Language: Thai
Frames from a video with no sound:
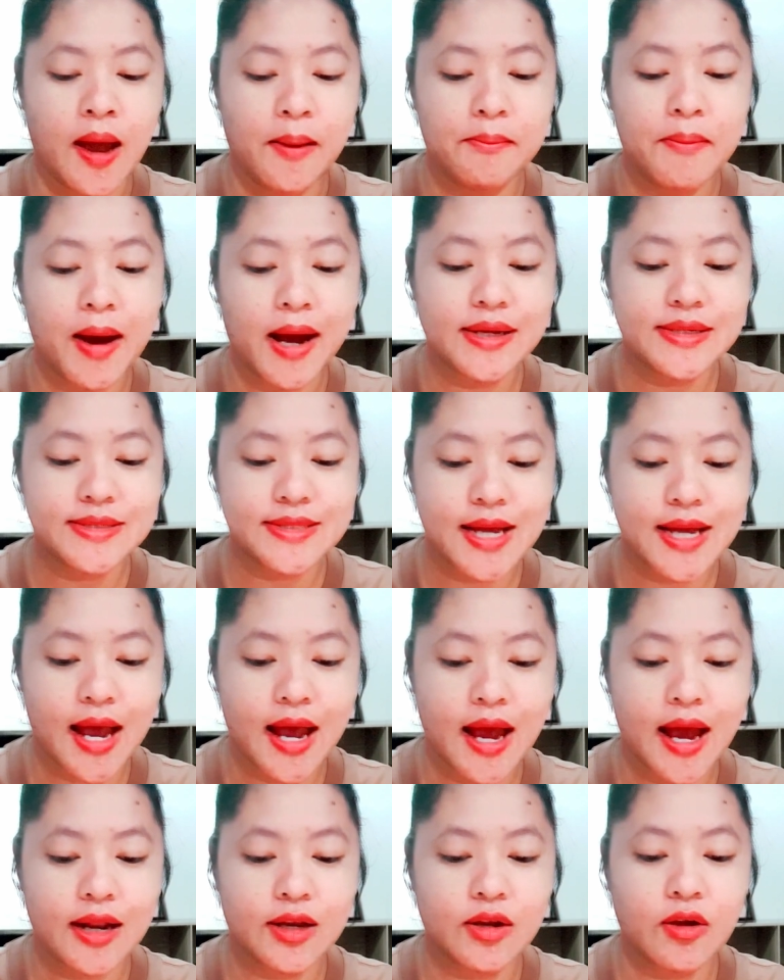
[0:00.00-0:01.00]
บางชา
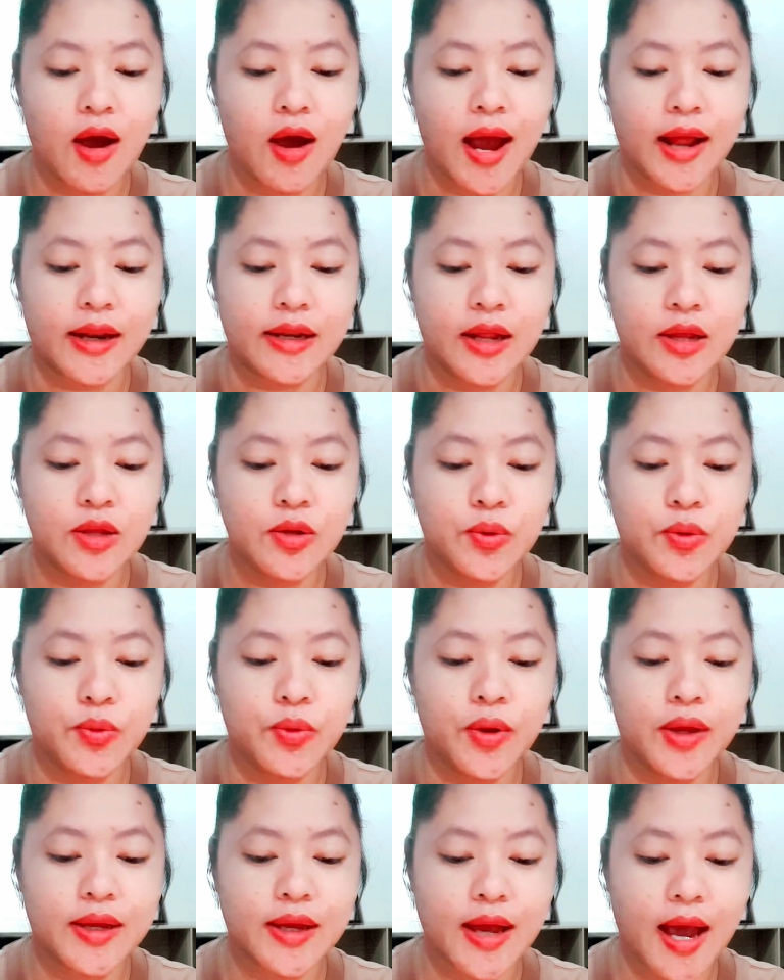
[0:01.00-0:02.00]
ติก็อาจได้อยู่ด้
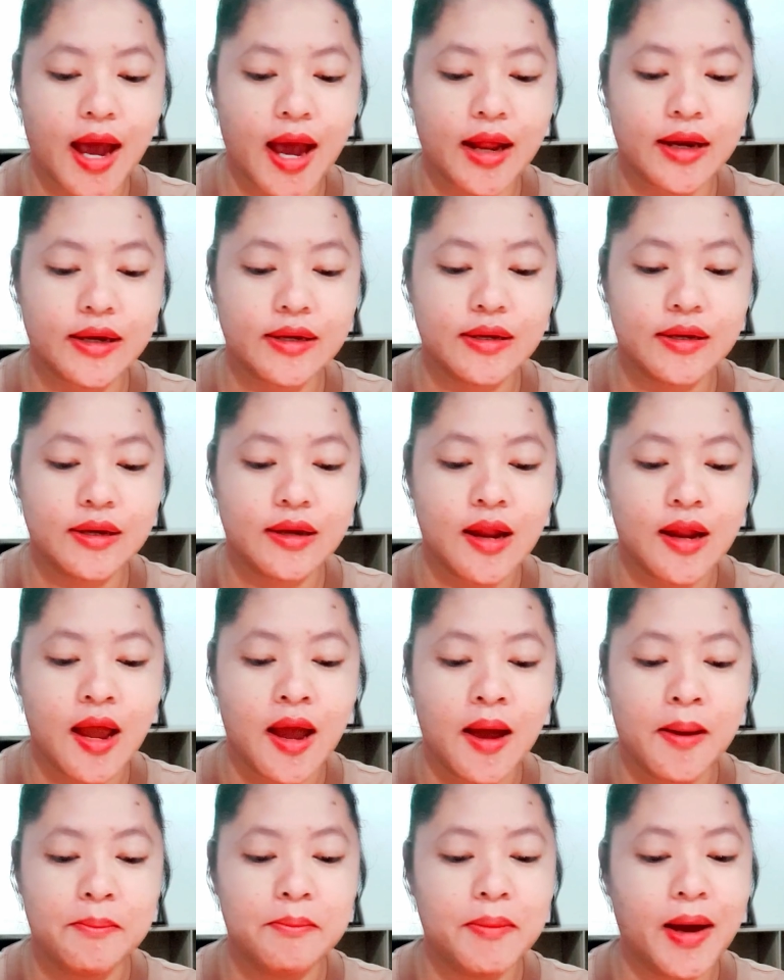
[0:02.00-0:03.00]
วยกัน
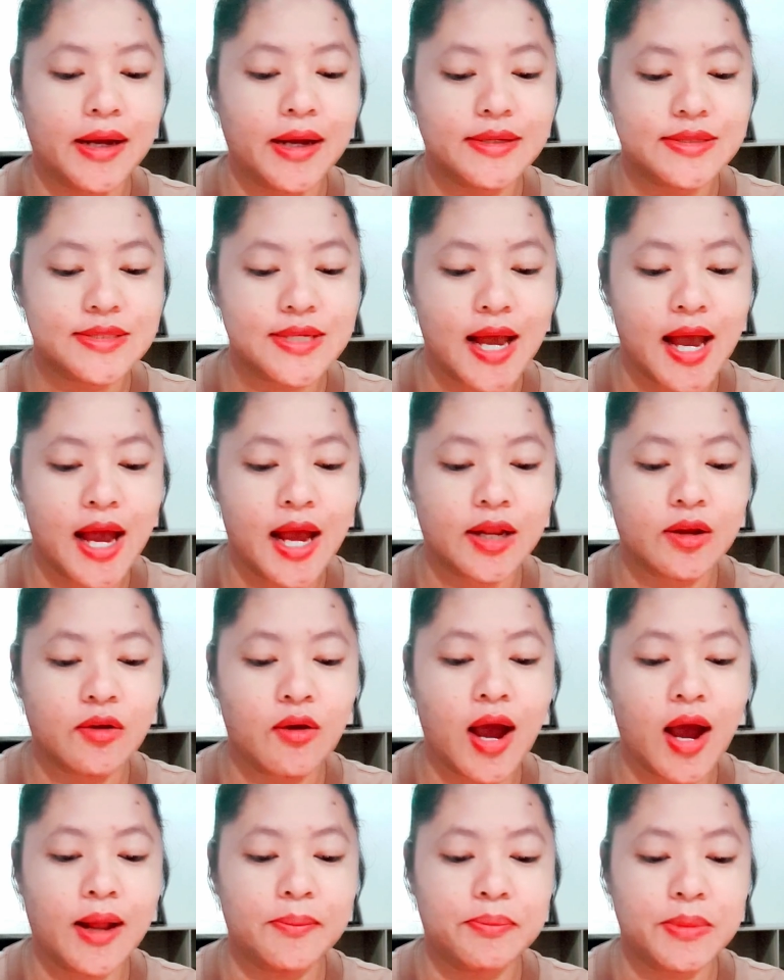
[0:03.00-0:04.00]
บางชาติก็
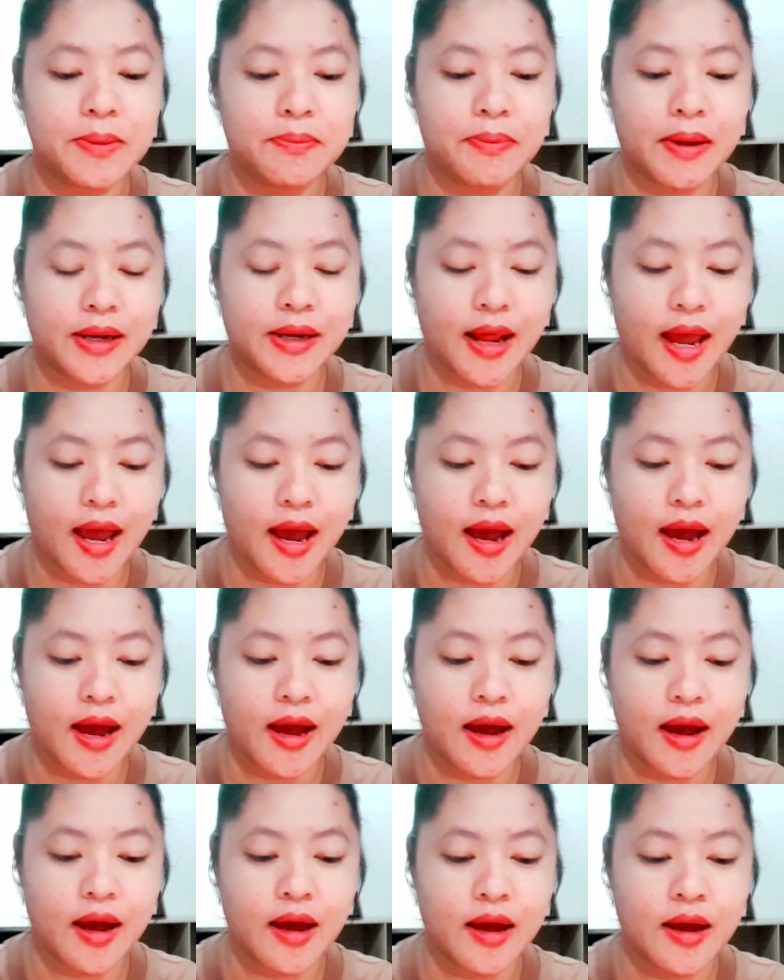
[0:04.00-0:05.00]
อาจมีปัญหา
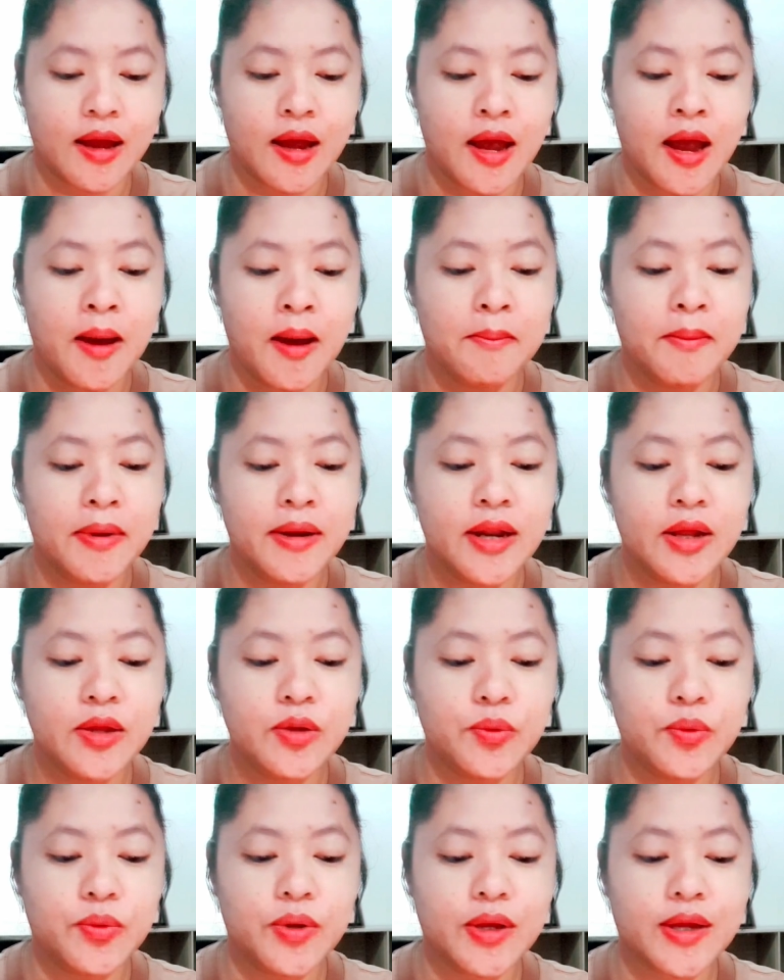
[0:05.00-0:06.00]
ไม่ได้อ
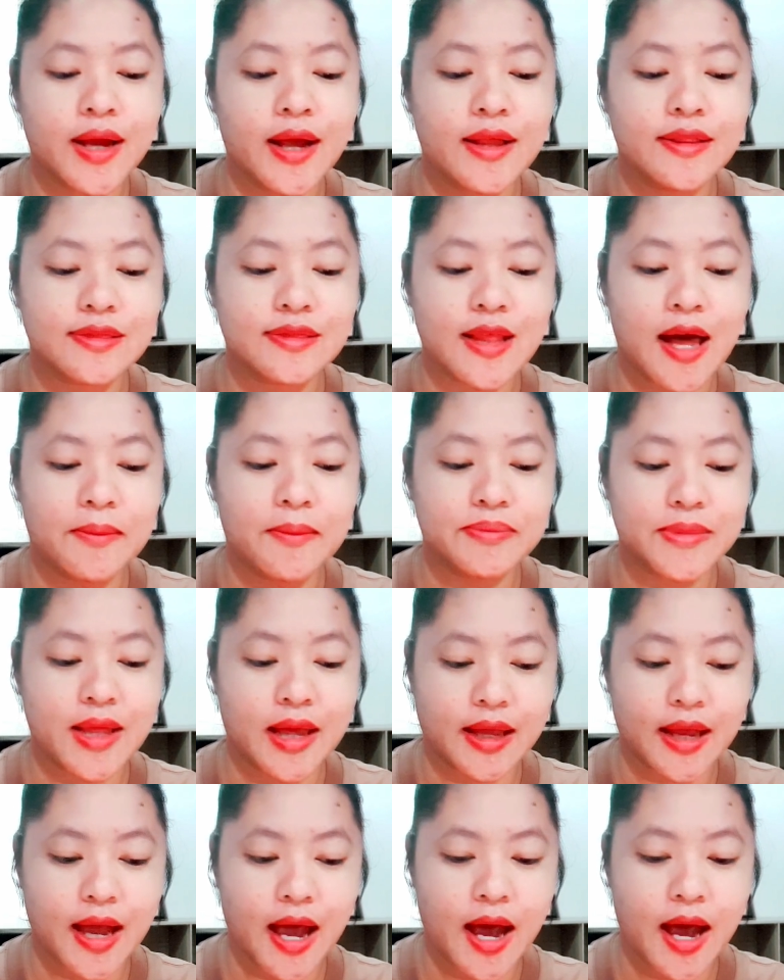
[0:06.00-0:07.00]
ยู่ด้วยกันตามแต่
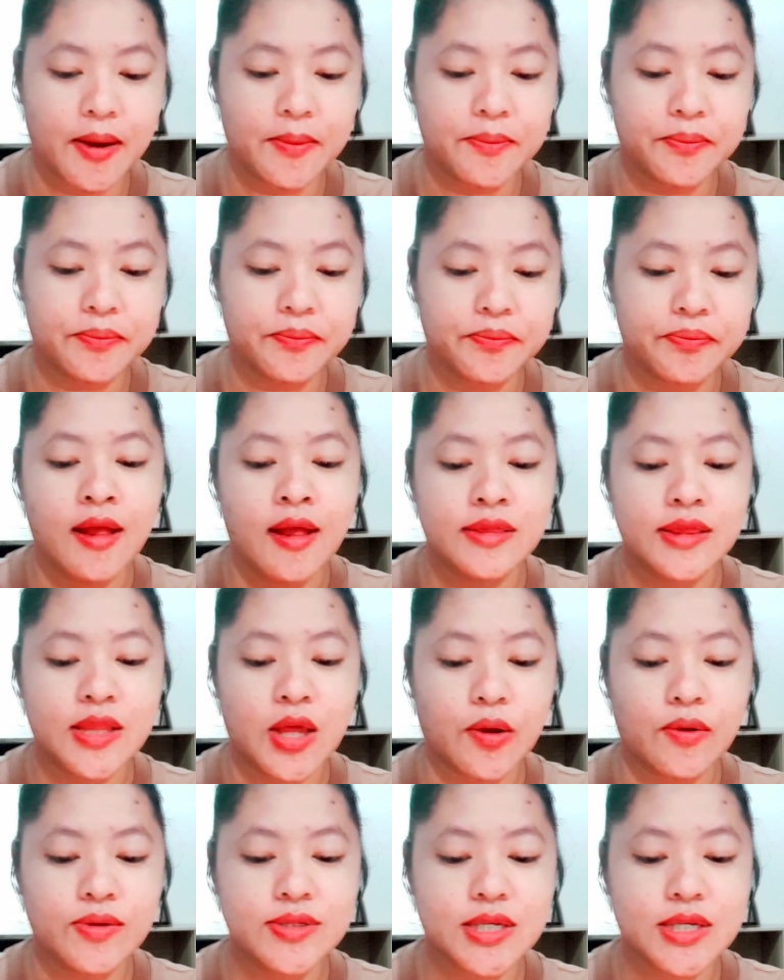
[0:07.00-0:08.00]
กรรม แต่
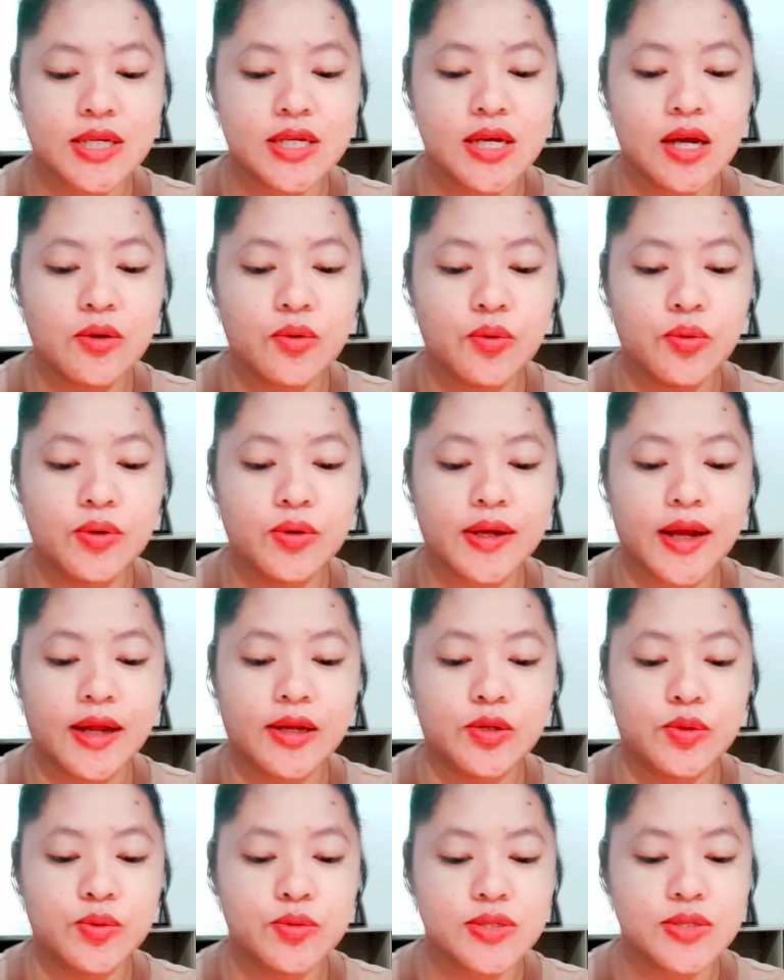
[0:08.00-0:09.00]
ก็จะเกื้อกูลกัน
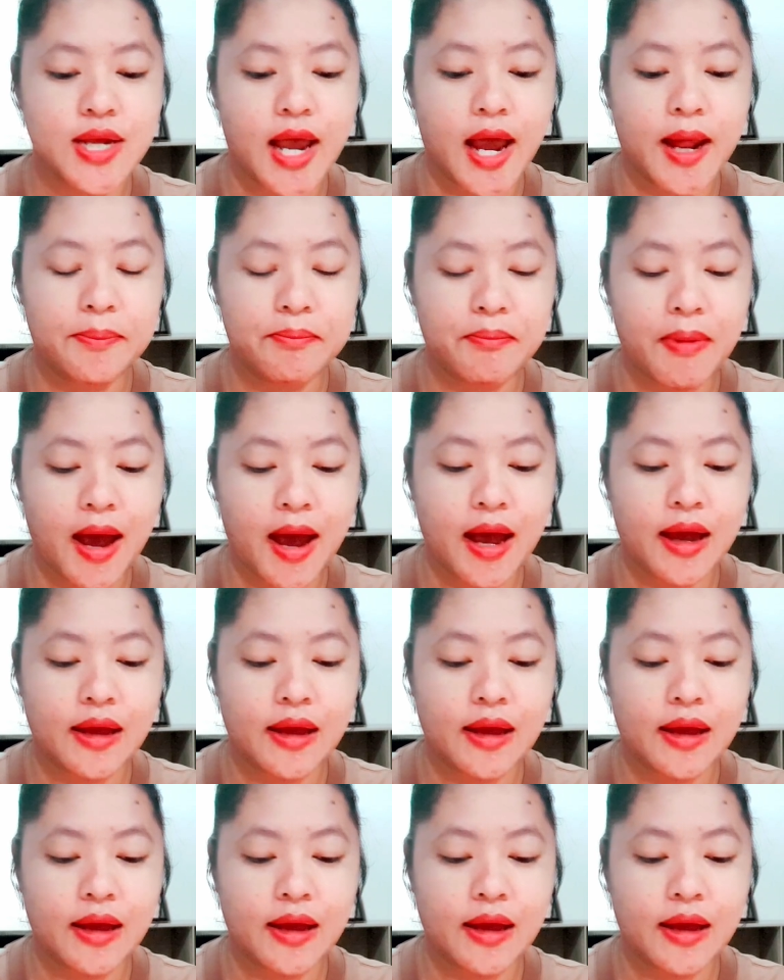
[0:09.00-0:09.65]
ทุกชาติไป